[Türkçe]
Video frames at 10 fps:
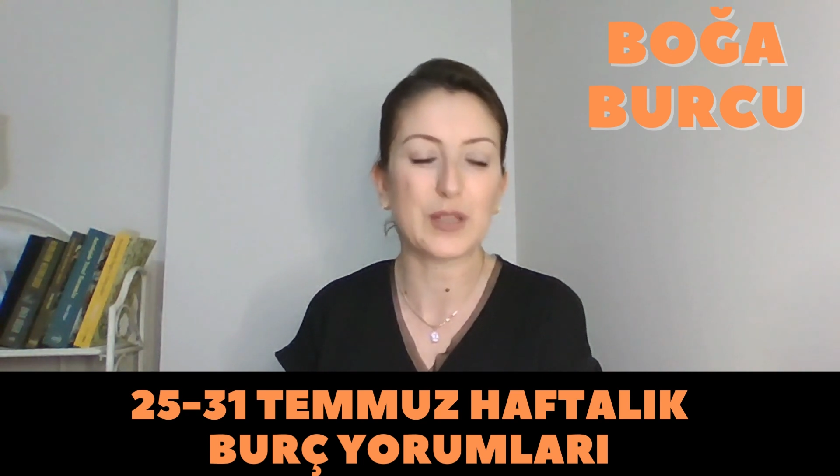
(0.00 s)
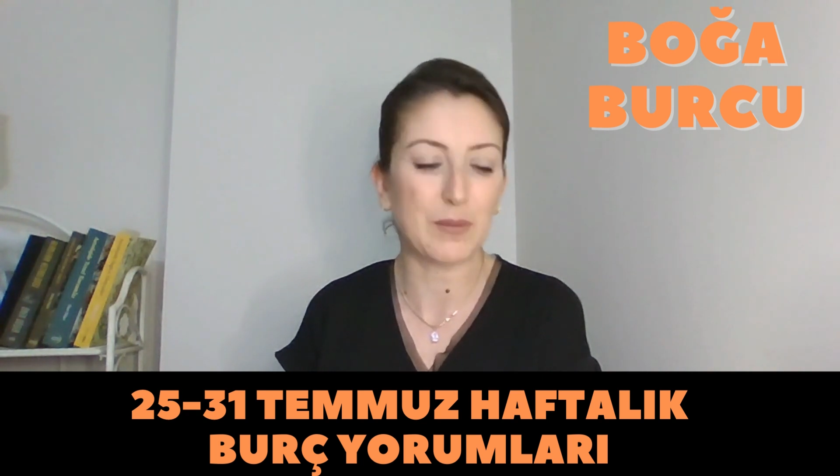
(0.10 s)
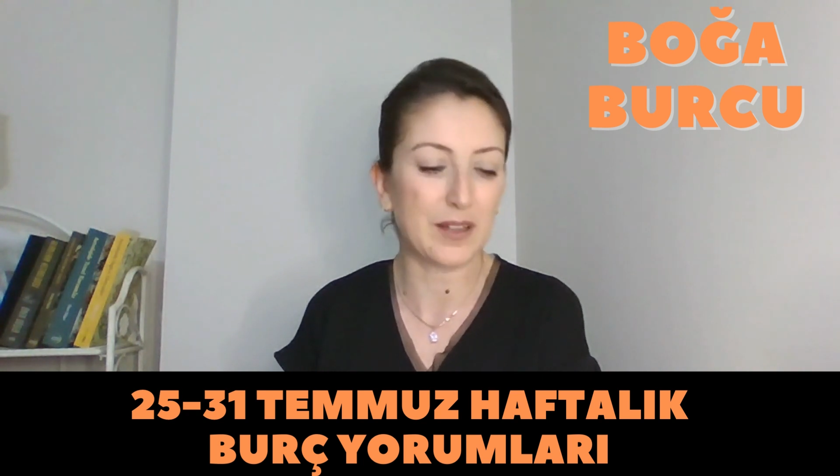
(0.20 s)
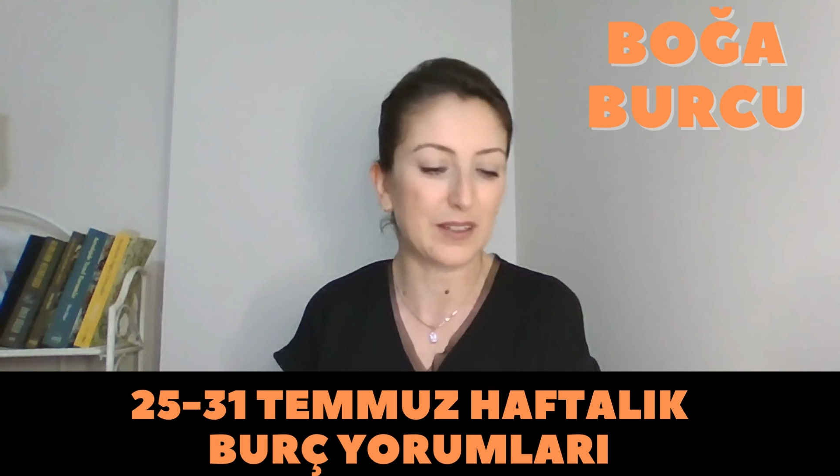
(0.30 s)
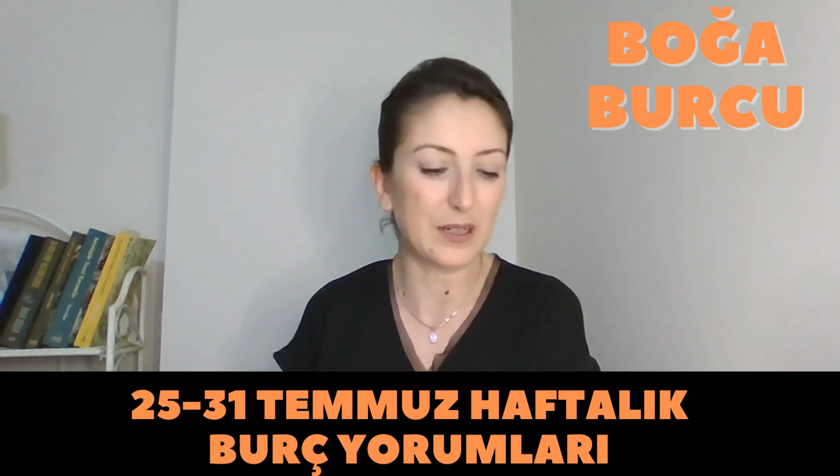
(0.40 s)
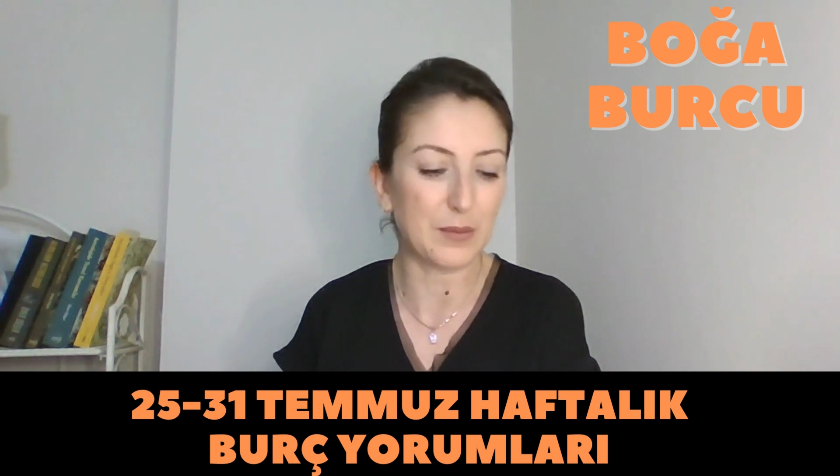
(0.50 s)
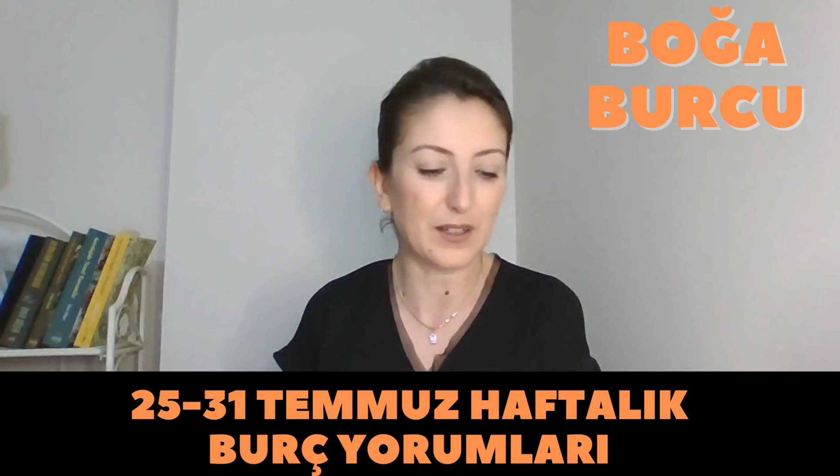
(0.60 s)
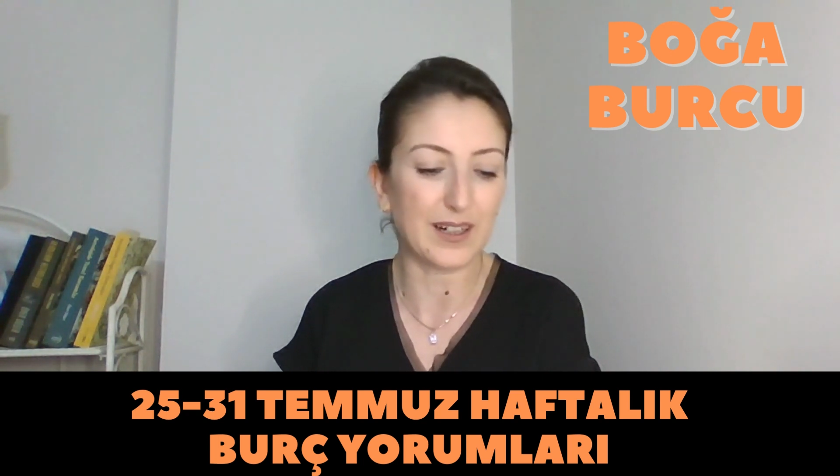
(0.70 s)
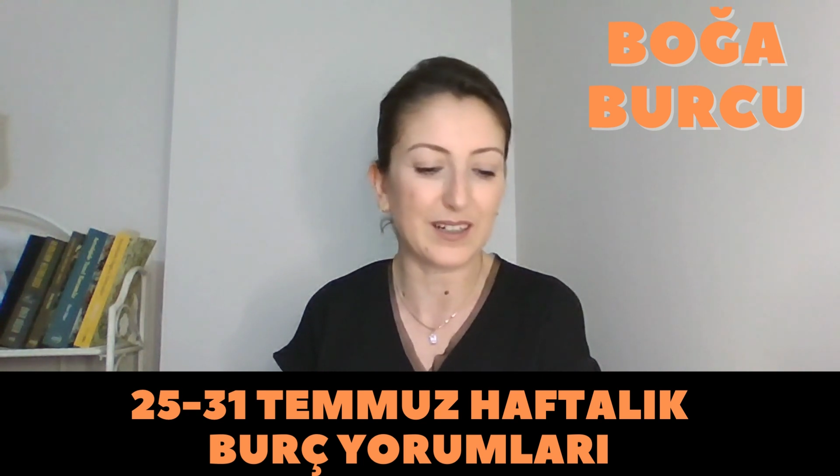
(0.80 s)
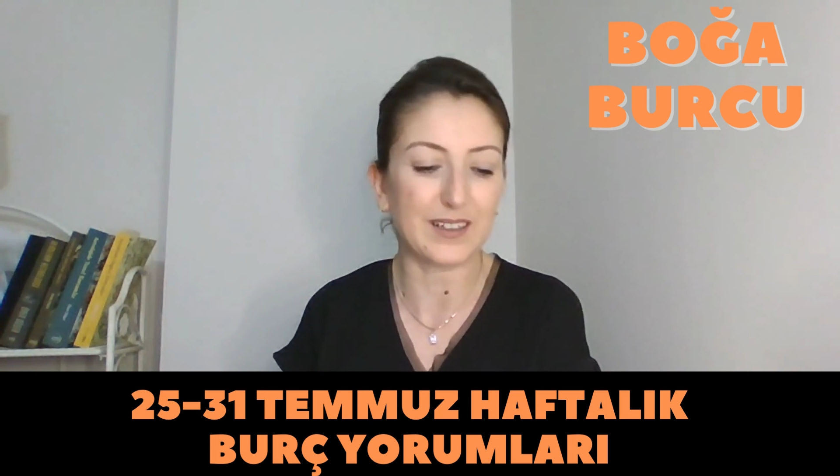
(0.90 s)
zaman
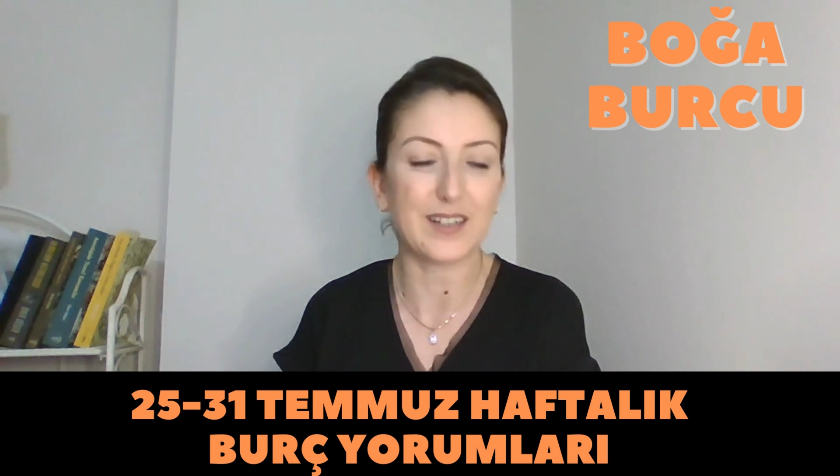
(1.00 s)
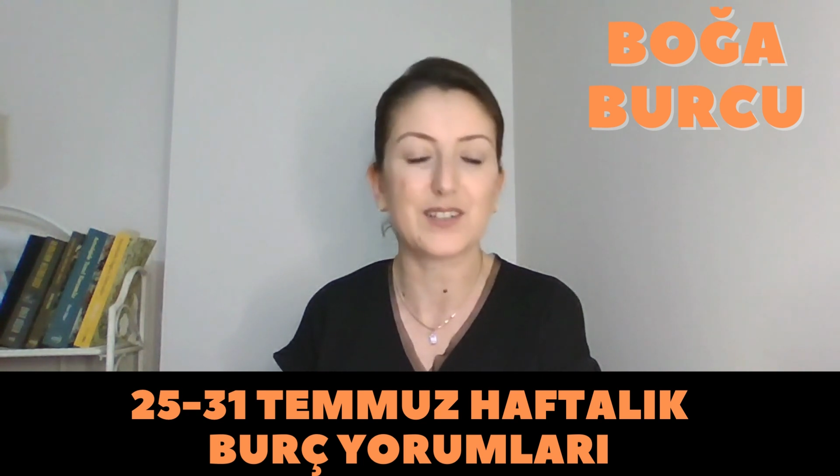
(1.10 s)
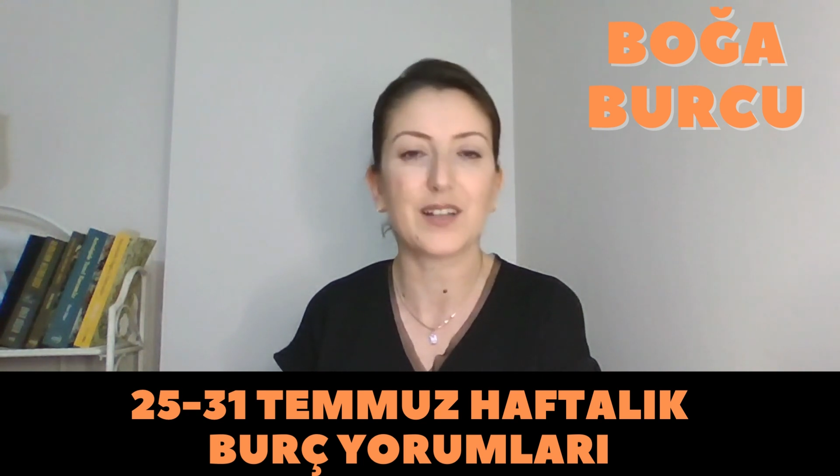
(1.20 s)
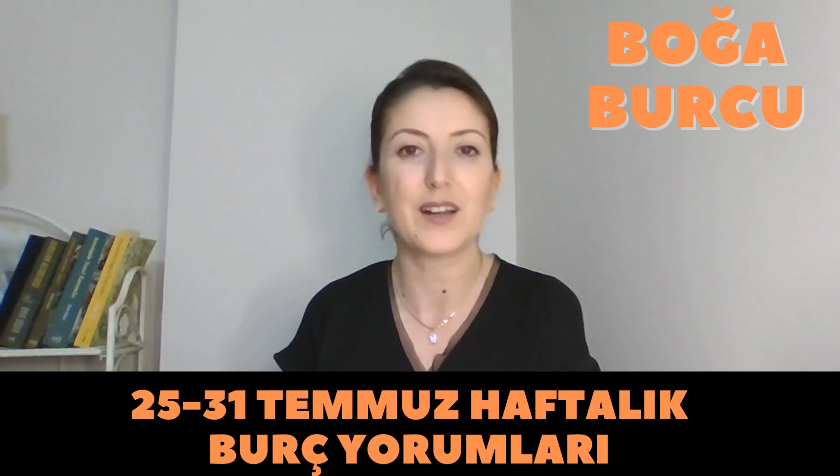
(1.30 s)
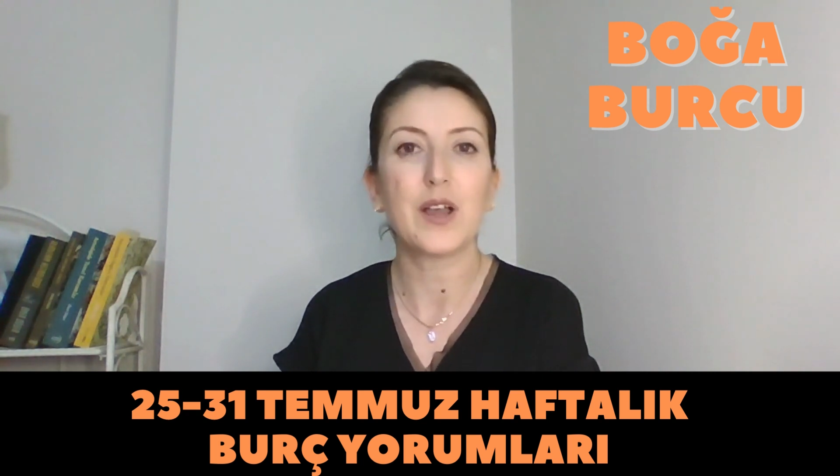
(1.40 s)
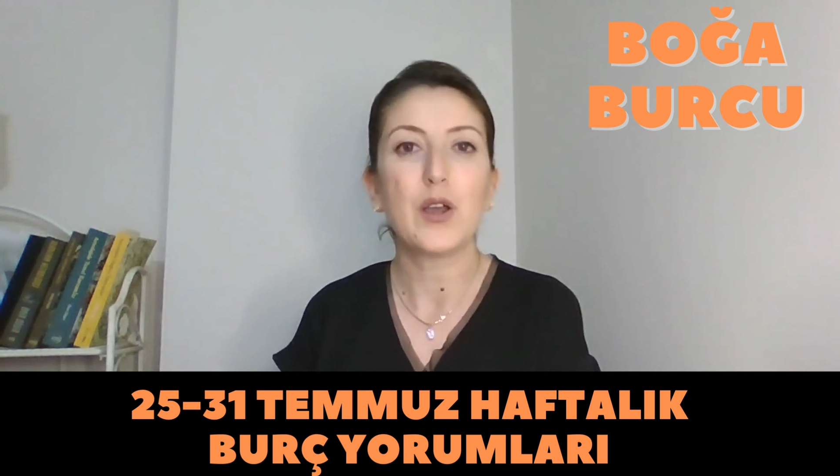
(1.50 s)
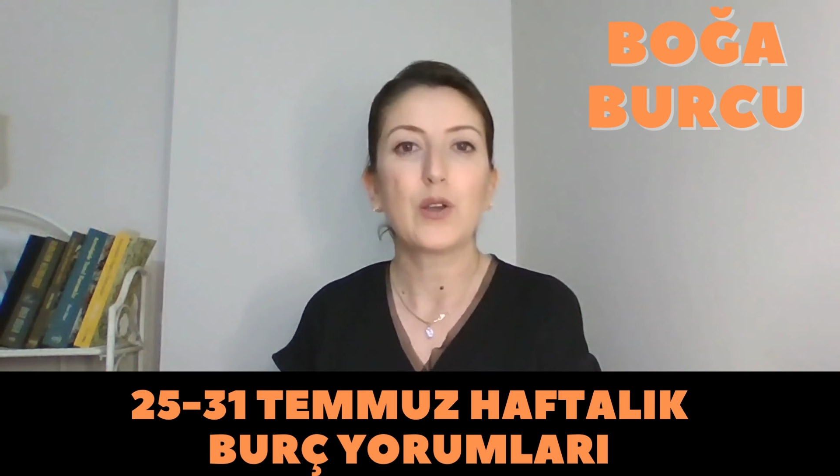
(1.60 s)
dilimidir arkadaşlar.